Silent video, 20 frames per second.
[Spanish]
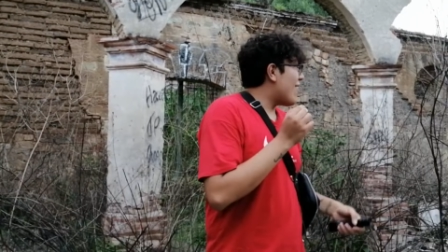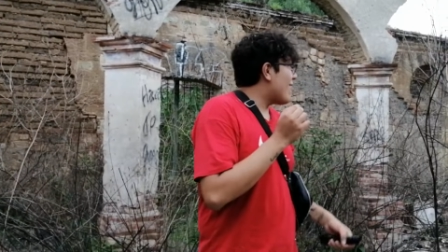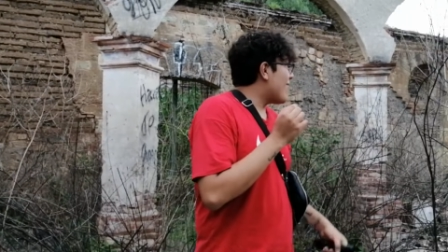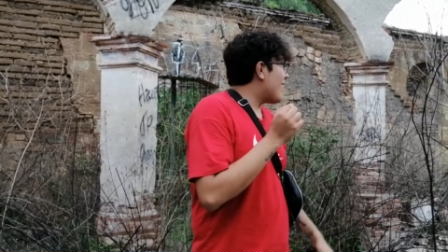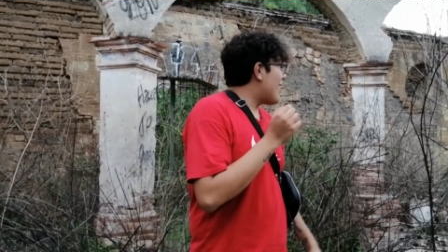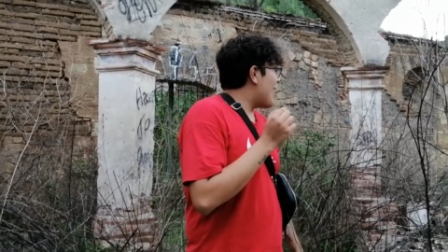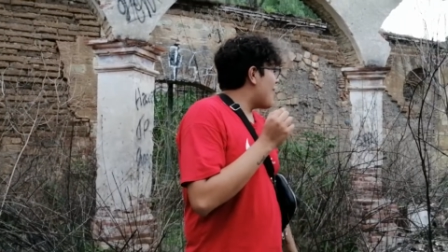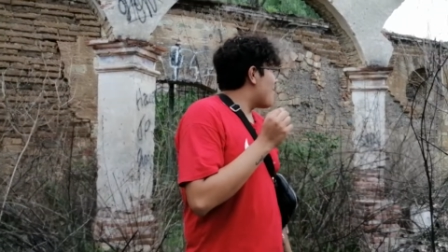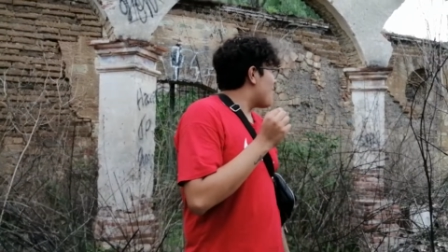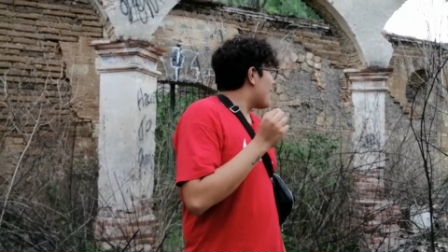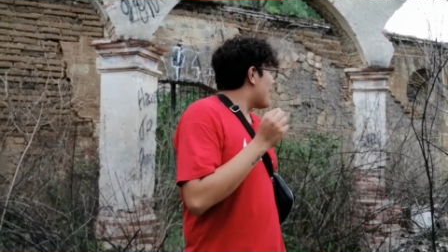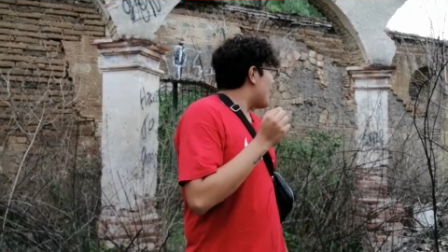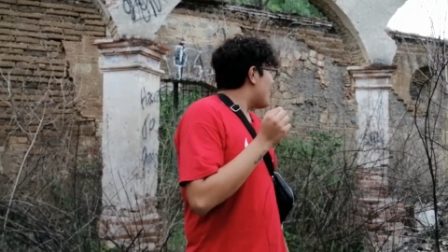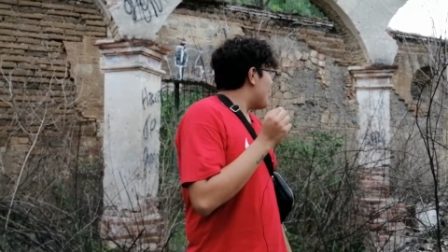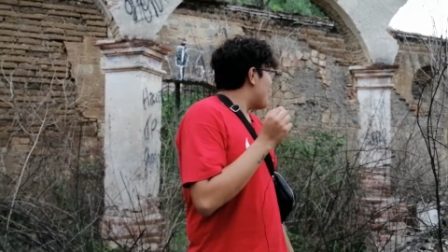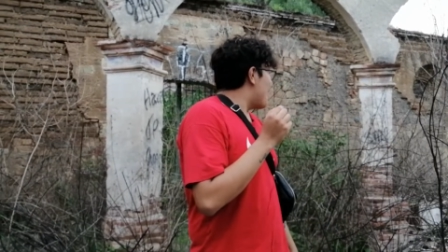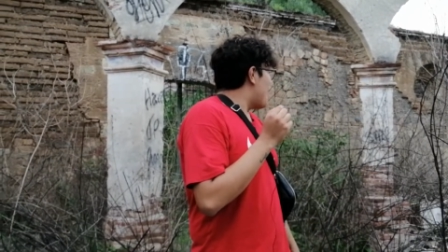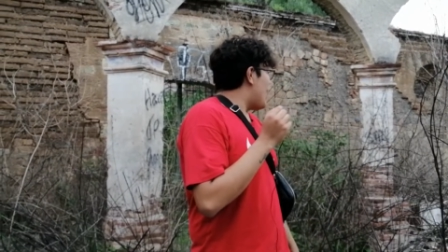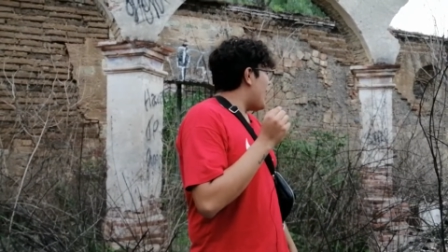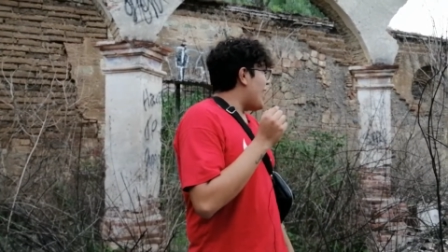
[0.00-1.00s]
árbol, la
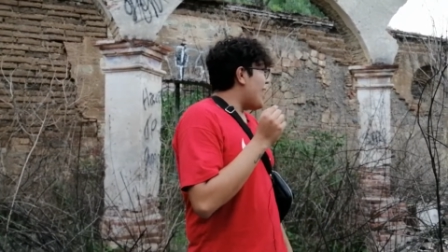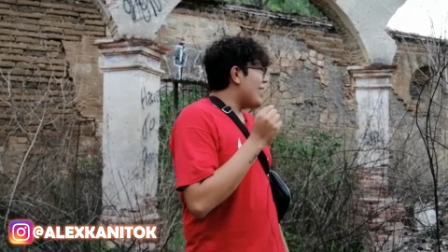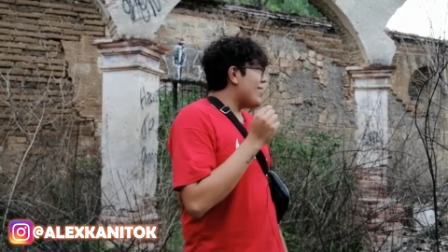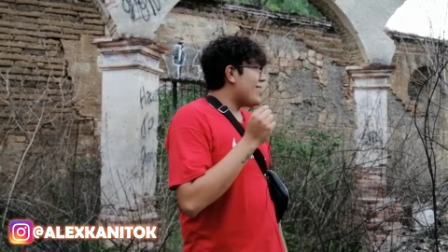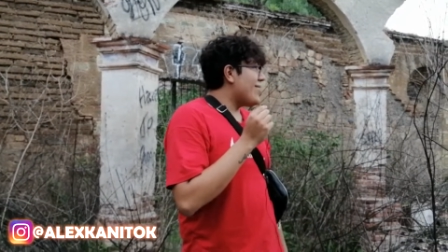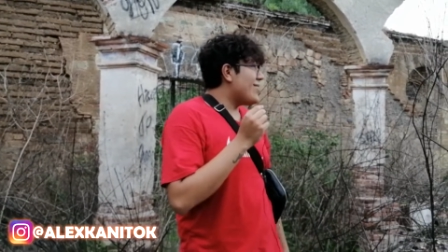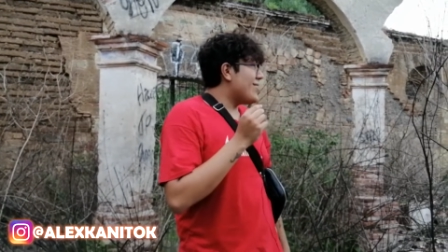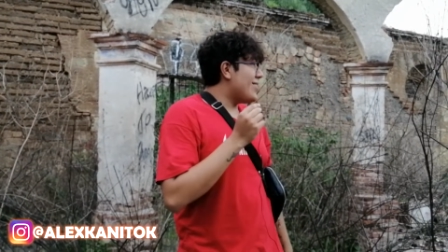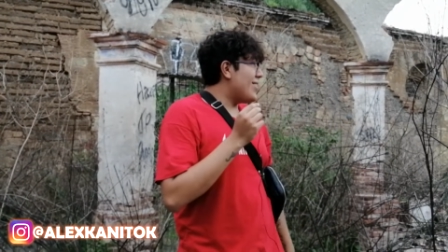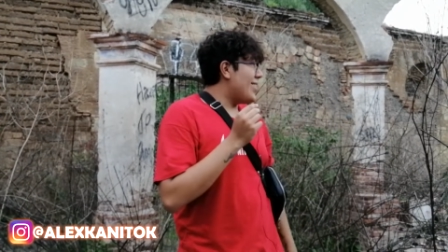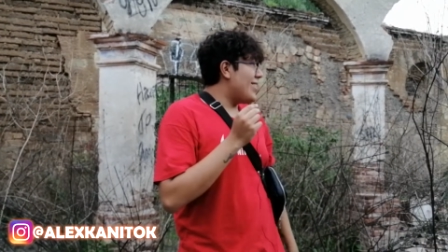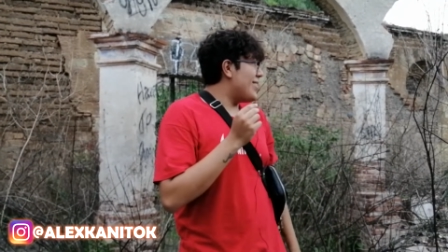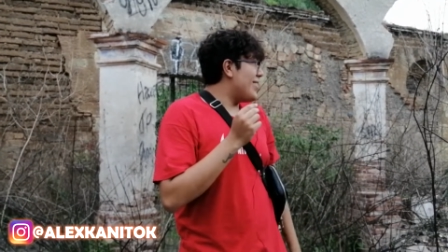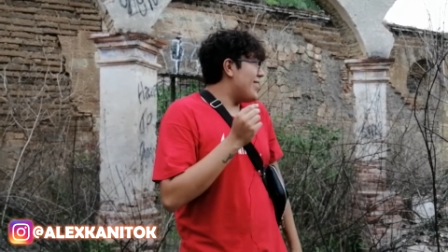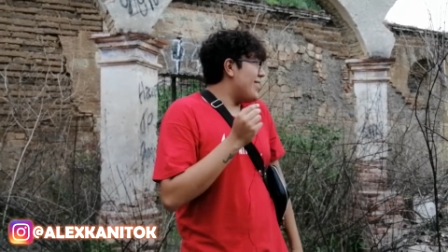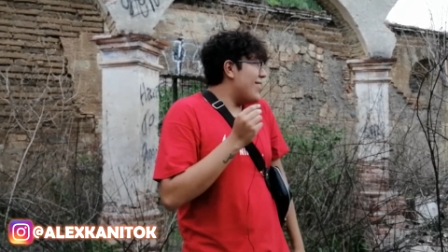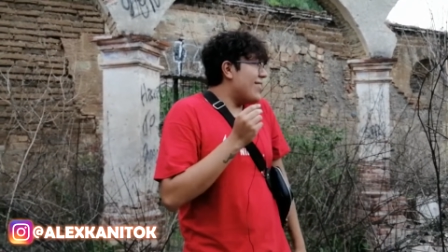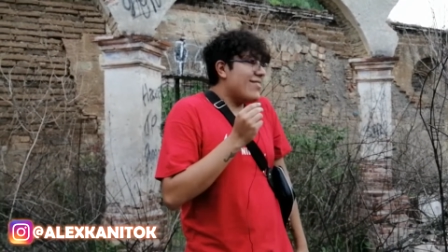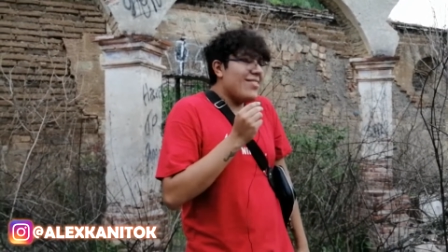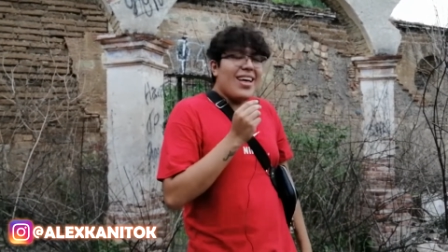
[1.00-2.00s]
bruja de Blair, no
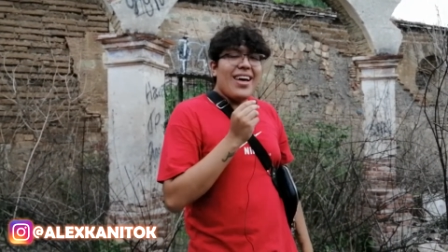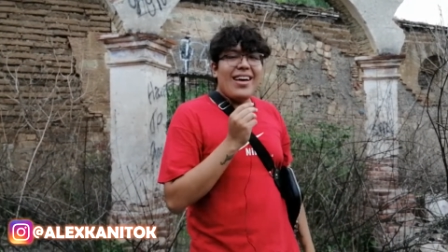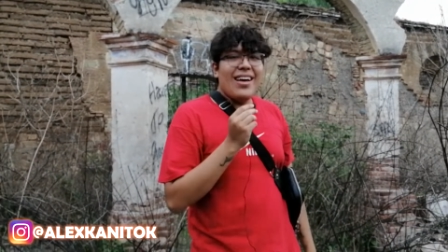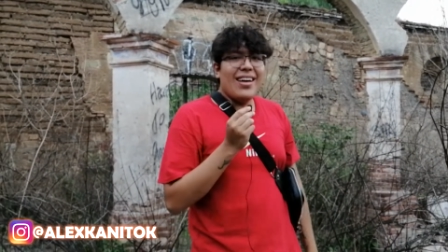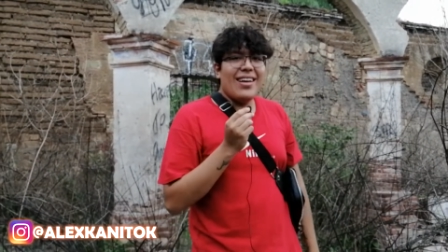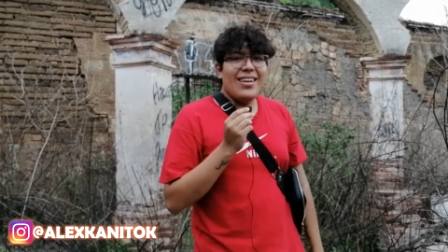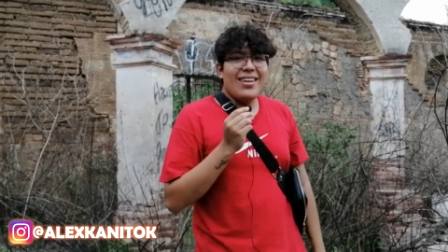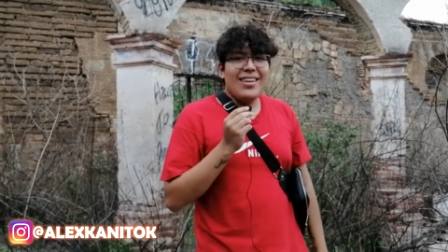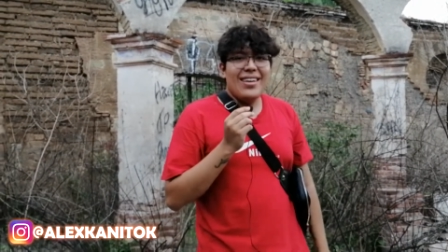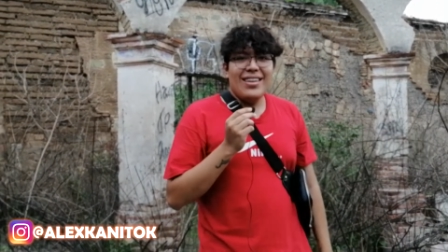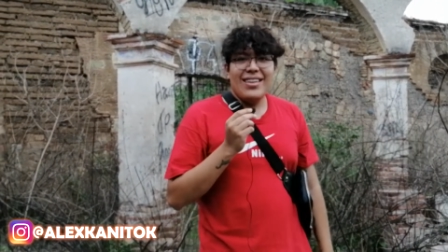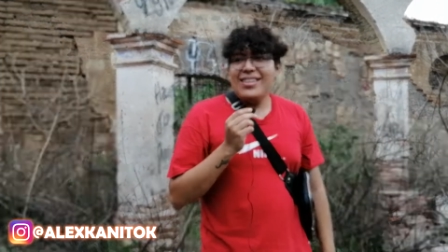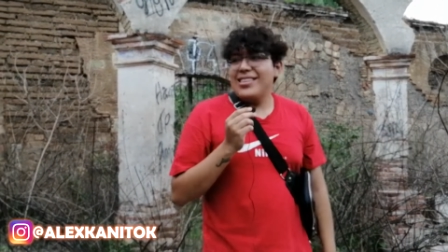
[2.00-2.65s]
sé, tiene una